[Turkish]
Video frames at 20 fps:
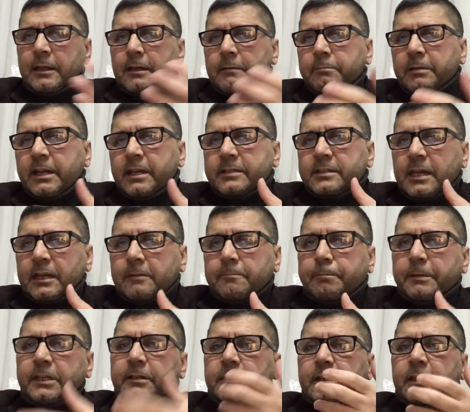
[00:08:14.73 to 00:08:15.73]
bilecek
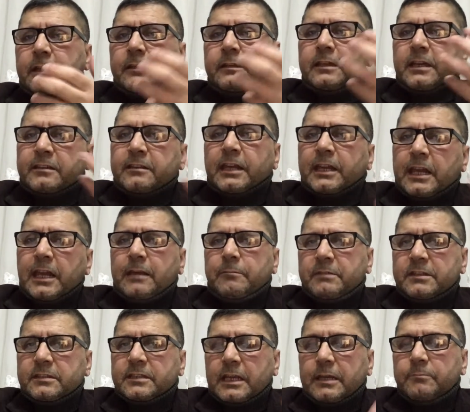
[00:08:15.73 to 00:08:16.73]
bir
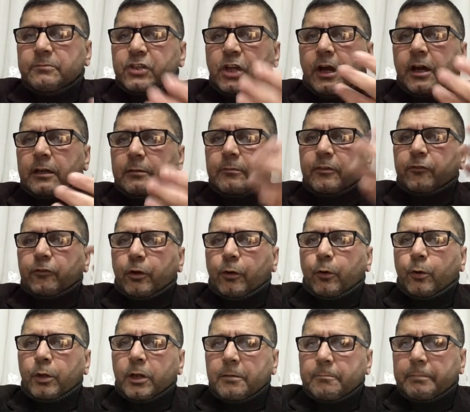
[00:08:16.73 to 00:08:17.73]
yeteneğimizle imkanımızla
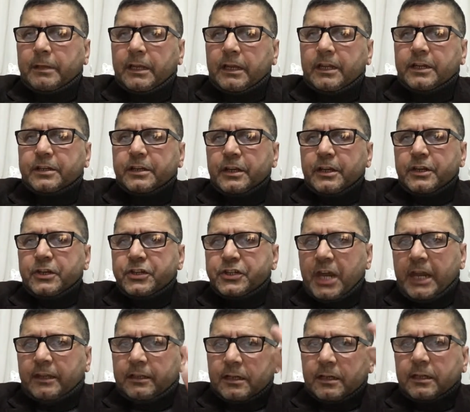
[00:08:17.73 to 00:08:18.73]
olabilir
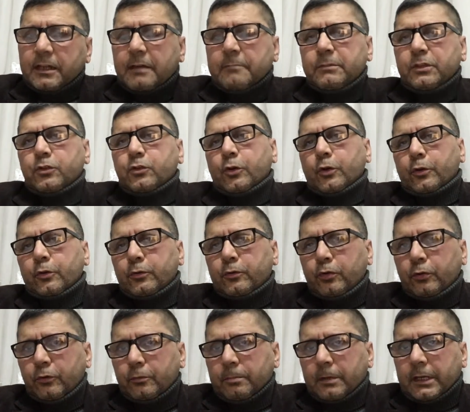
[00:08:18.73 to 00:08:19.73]
şeklinde bir
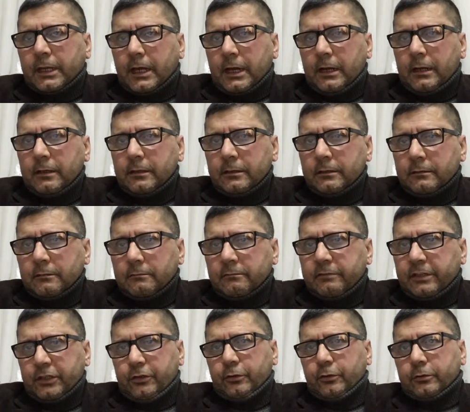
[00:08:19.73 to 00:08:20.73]
görüntüyü bana
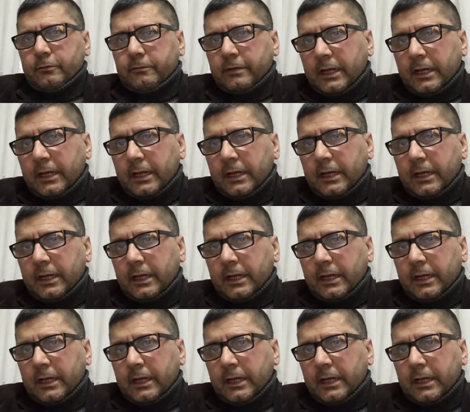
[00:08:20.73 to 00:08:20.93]
veriyordu.